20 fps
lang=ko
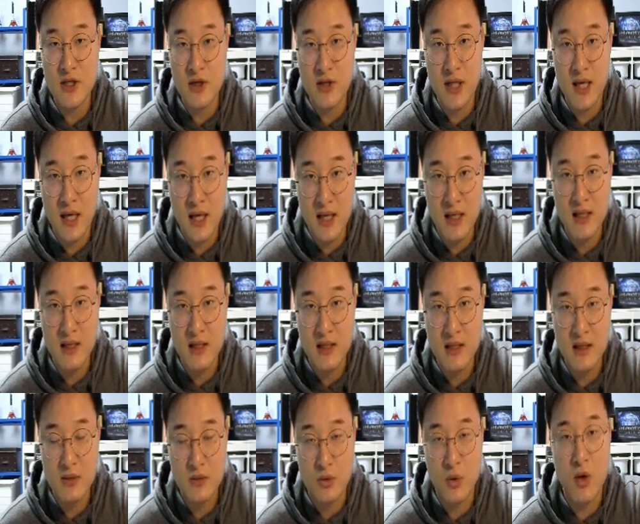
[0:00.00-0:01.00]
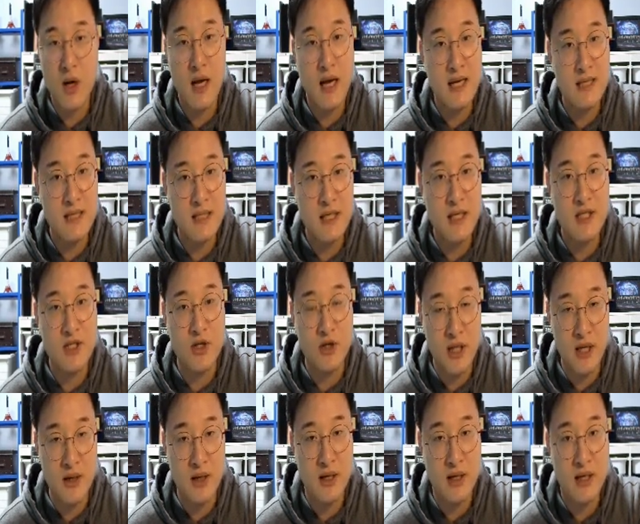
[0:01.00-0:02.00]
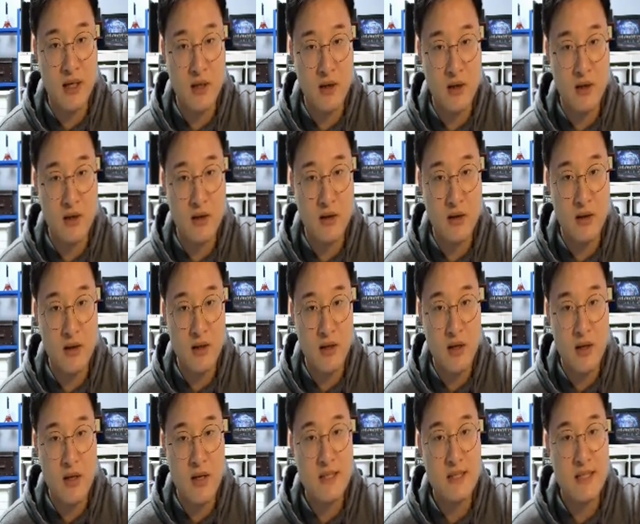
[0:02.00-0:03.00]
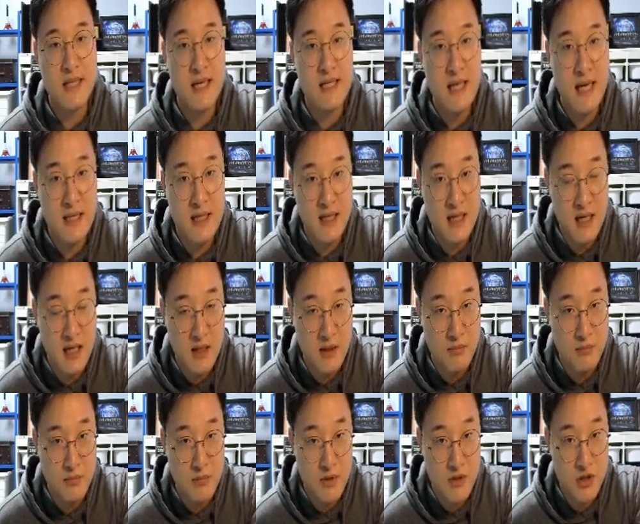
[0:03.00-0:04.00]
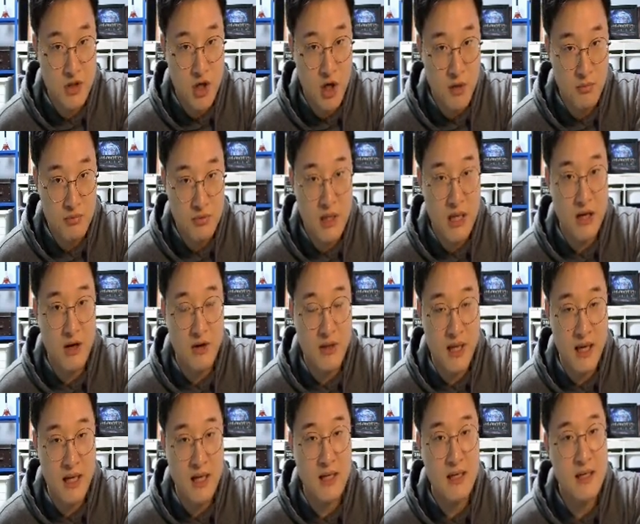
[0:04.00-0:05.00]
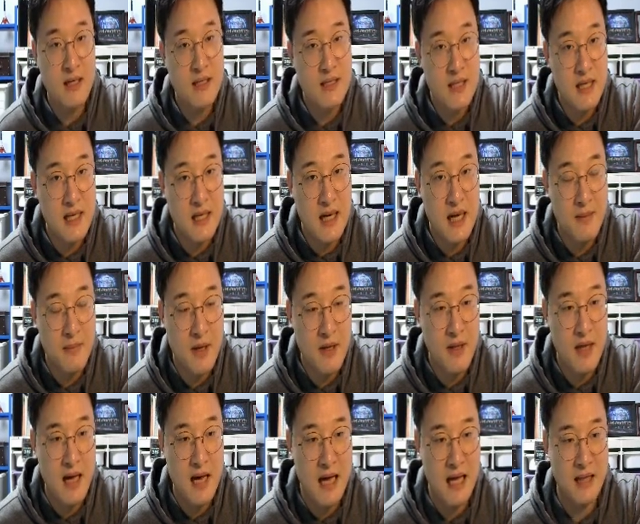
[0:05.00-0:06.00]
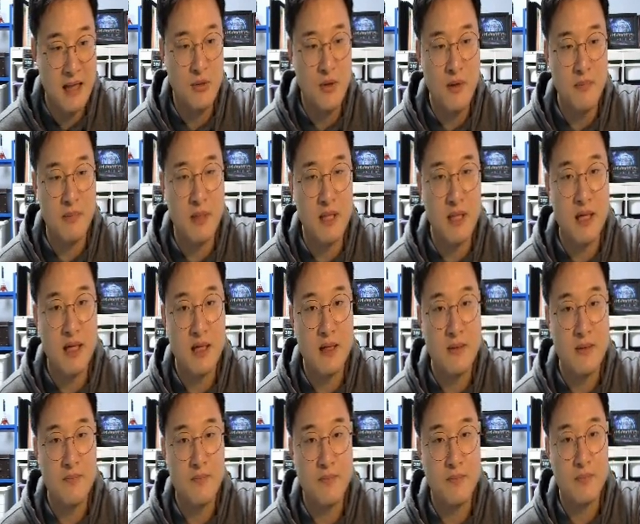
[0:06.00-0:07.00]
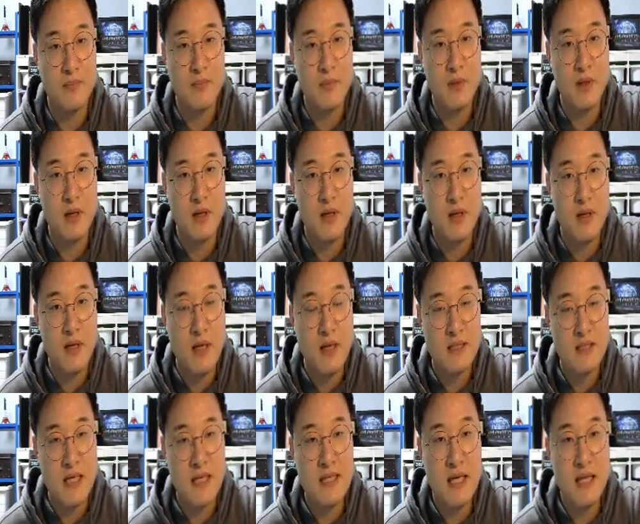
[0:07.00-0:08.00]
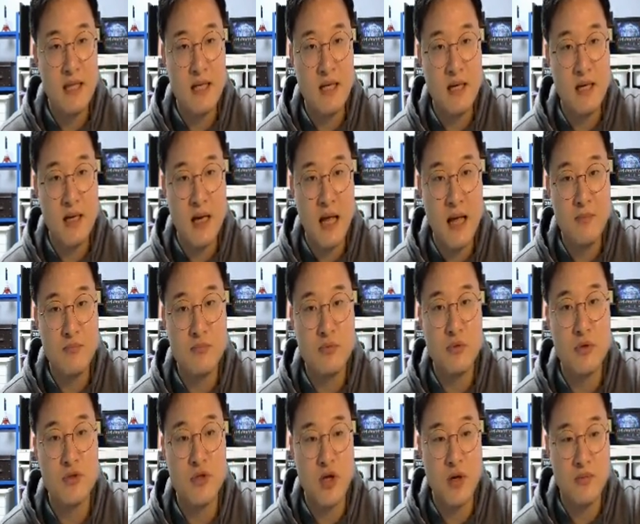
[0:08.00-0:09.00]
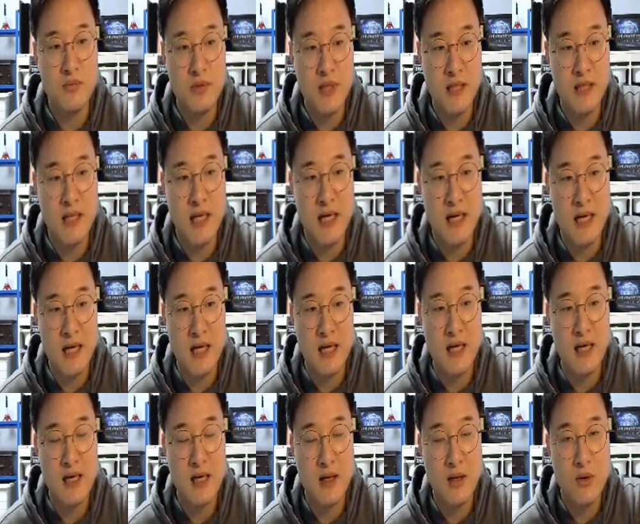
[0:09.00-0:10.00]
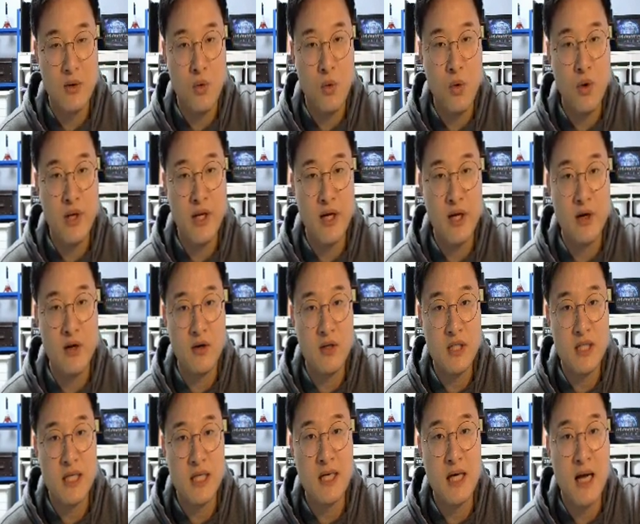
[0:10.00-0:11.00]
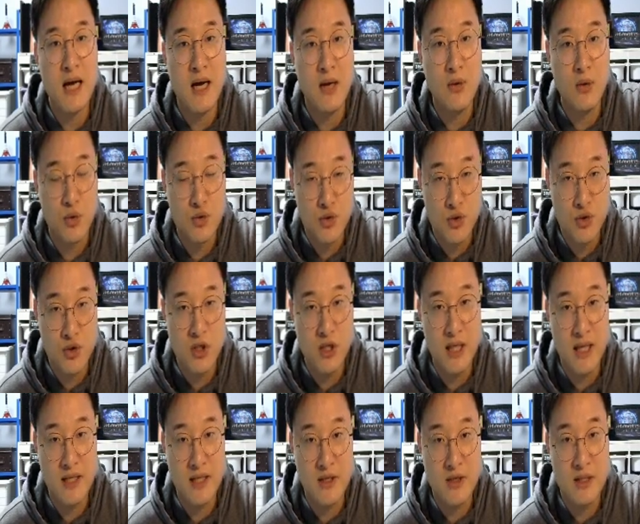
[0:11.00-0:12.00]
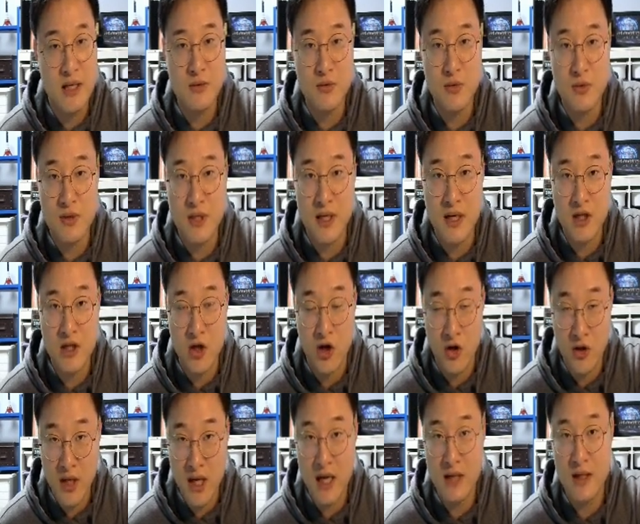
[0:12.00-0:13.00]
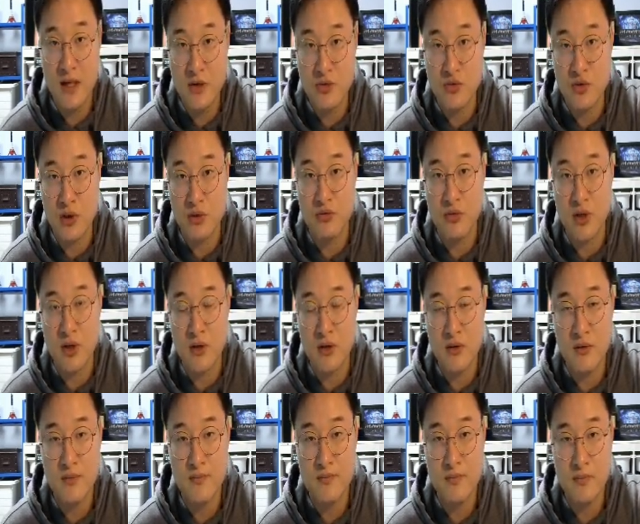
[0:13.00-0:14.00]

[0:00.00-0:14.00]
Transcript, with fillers: 전에, 돌아가시기 전에 재산을 처분하거나 은닉하면 안 됩니다. 재산을 함부로 처분했다가 오히려 시가가 노출이 돼서 상속세를 더 내야 될 수 있고요.